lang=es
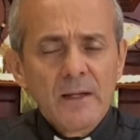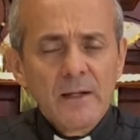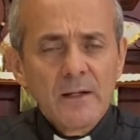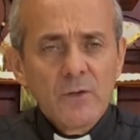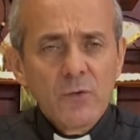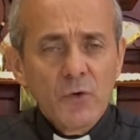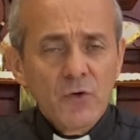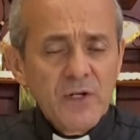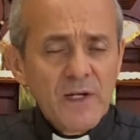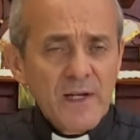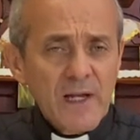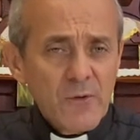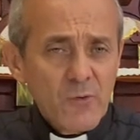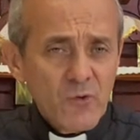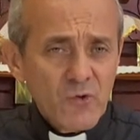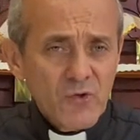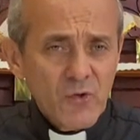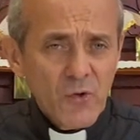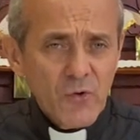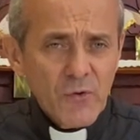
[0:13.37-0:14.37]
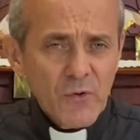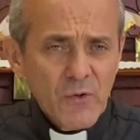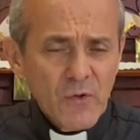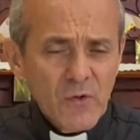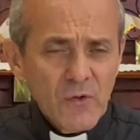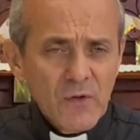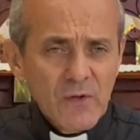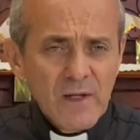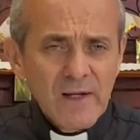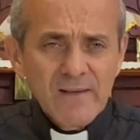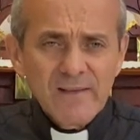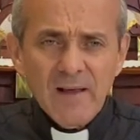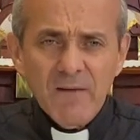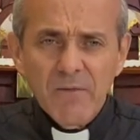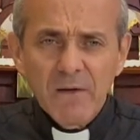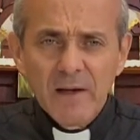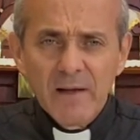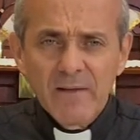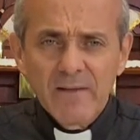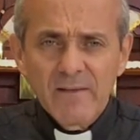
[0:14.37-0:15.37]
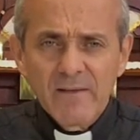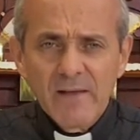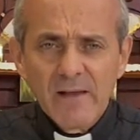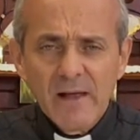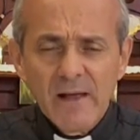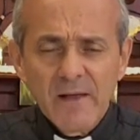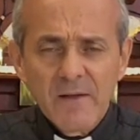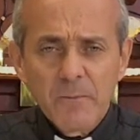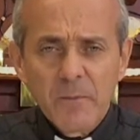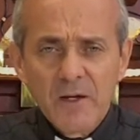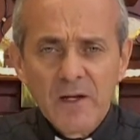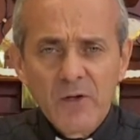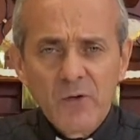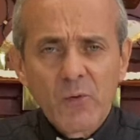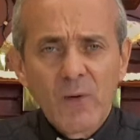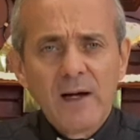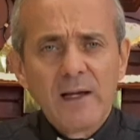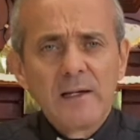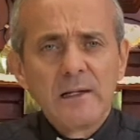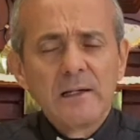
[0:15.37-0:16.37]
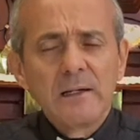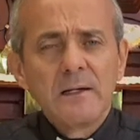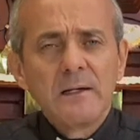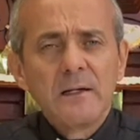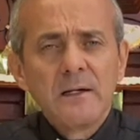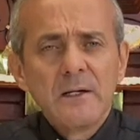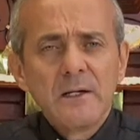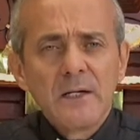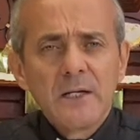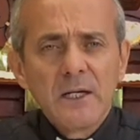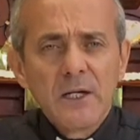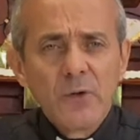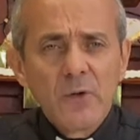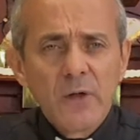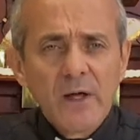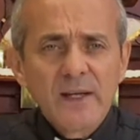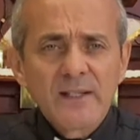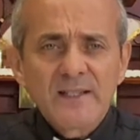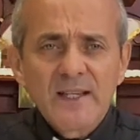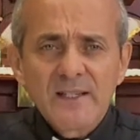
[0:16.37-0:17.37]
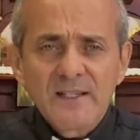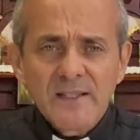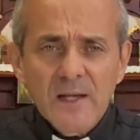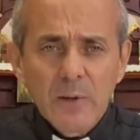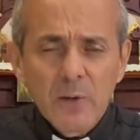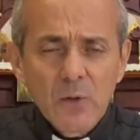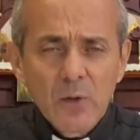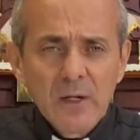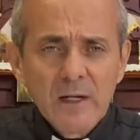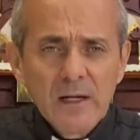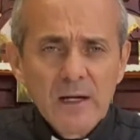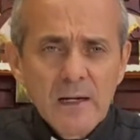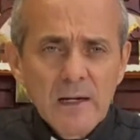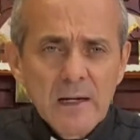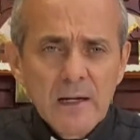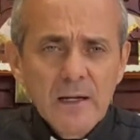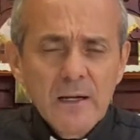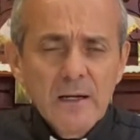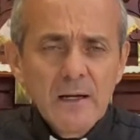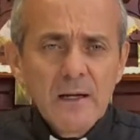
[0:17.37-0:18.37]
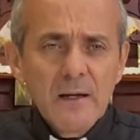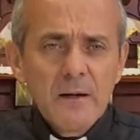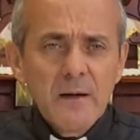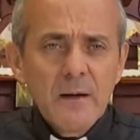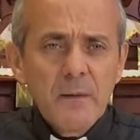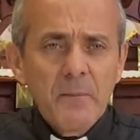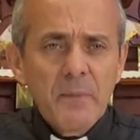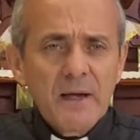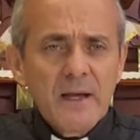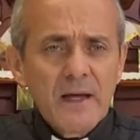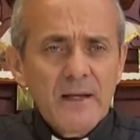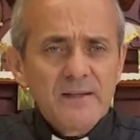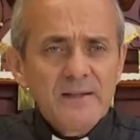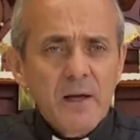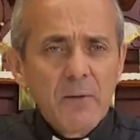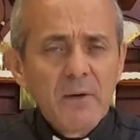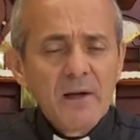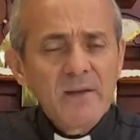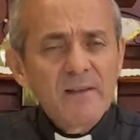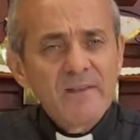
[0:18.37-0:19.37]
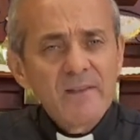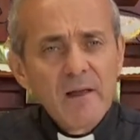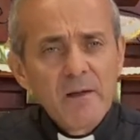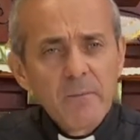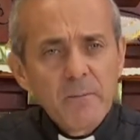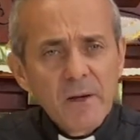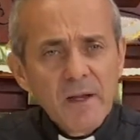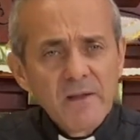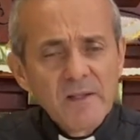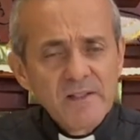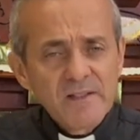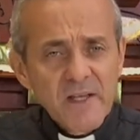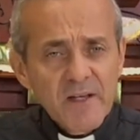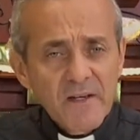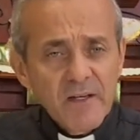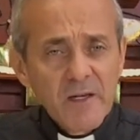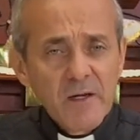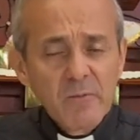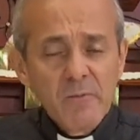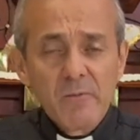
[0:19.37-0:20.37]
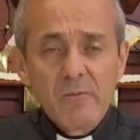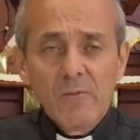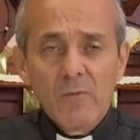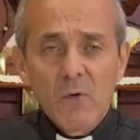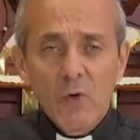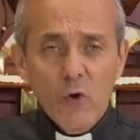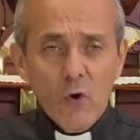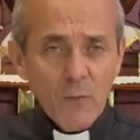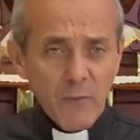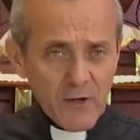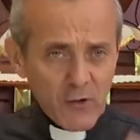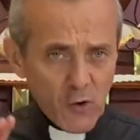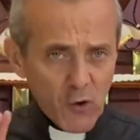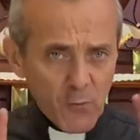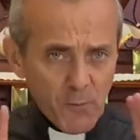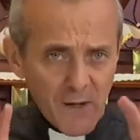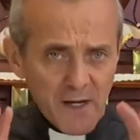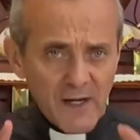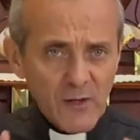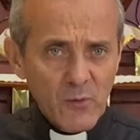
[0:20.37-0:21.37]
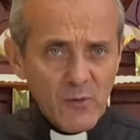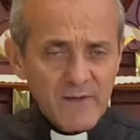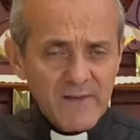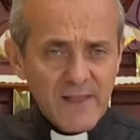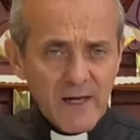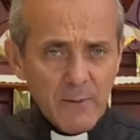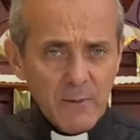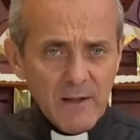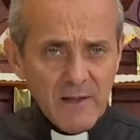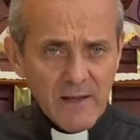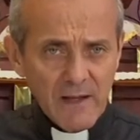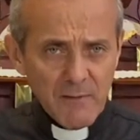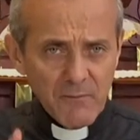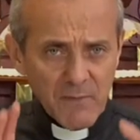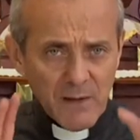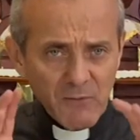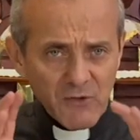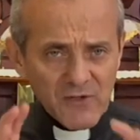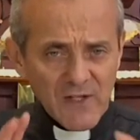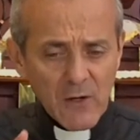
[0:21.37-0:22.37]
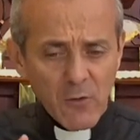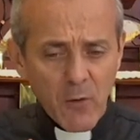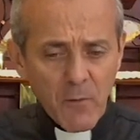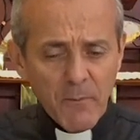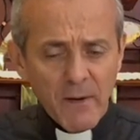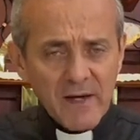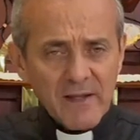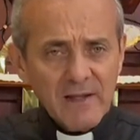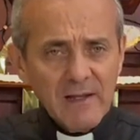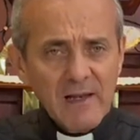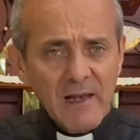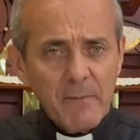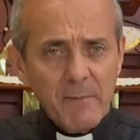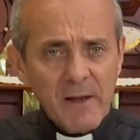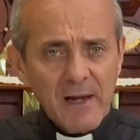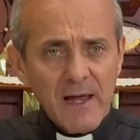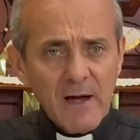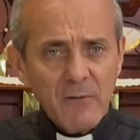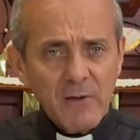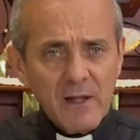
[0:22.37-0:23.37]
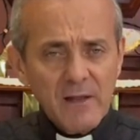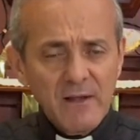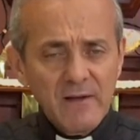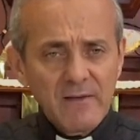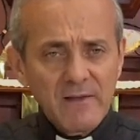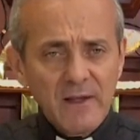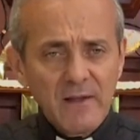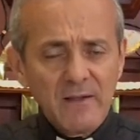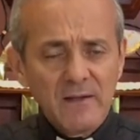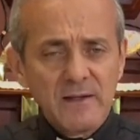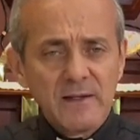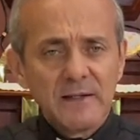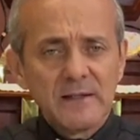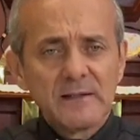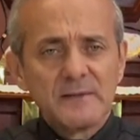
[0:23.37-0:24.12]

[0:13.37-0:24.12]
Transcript: nos llena a nosotros de esa felicidad espiritual y nos da esa sabiduría para saber siempre discernir lo mejor para nuestra vida. Vamos a compartir la palabra de este día.